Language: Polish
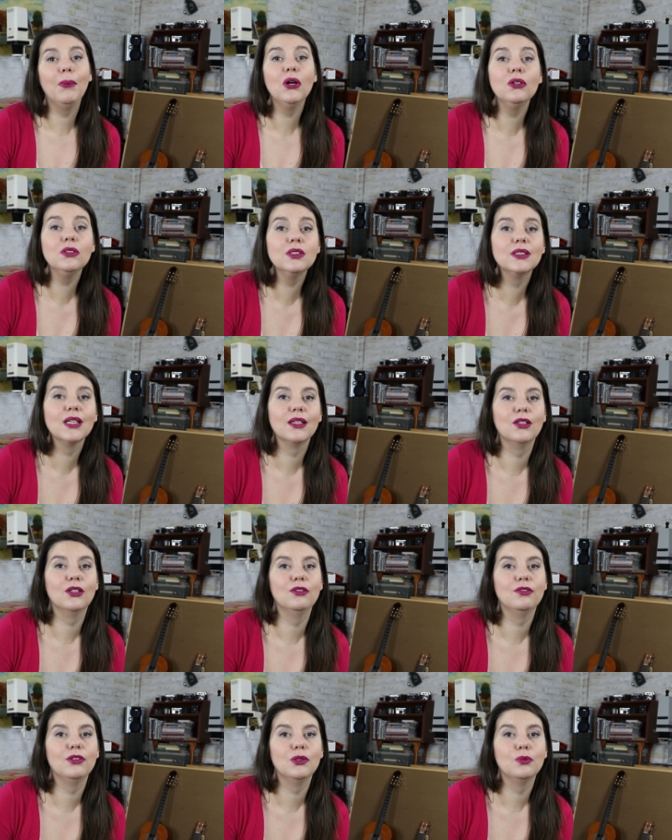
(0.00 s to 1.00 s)

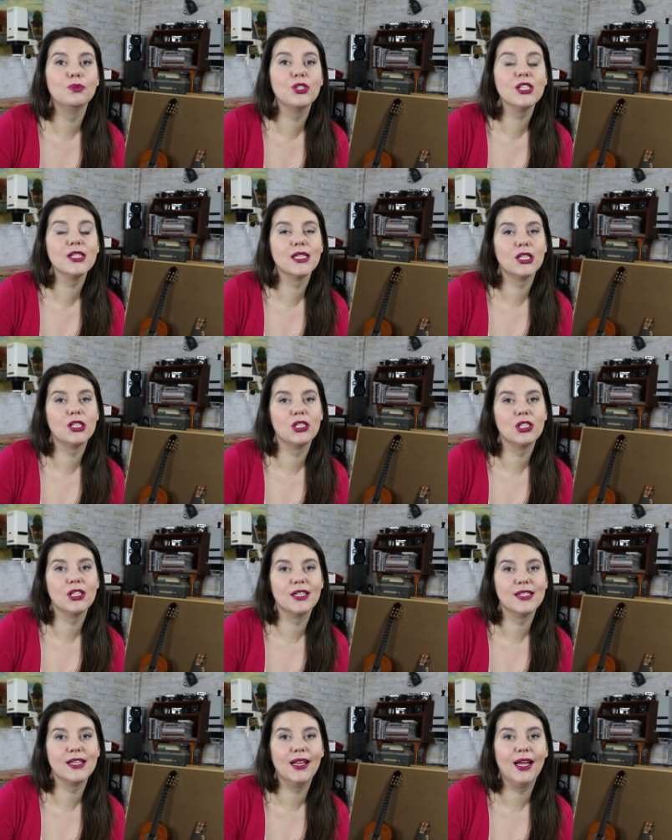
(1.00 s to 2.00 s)
postanowił przeznaczyć
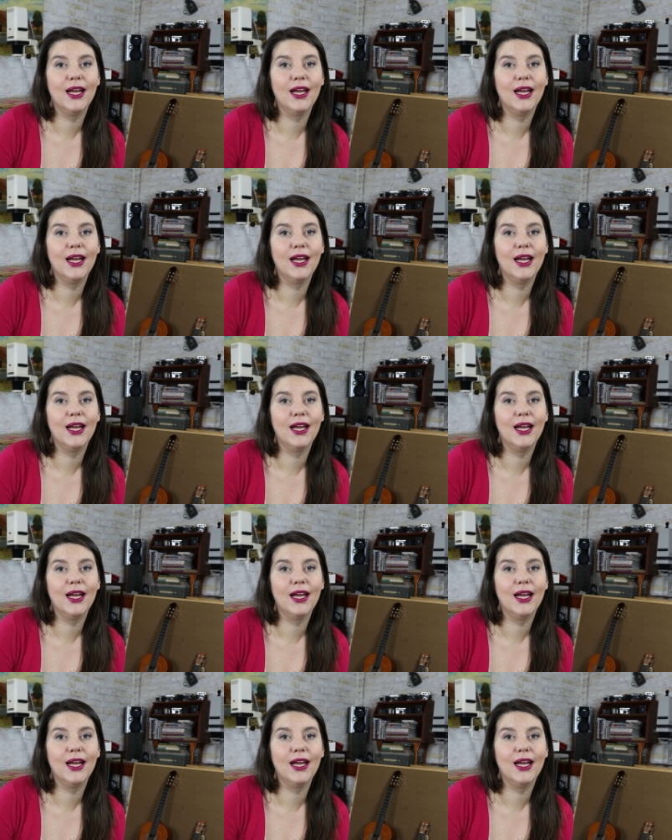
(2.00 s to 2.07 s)
na cele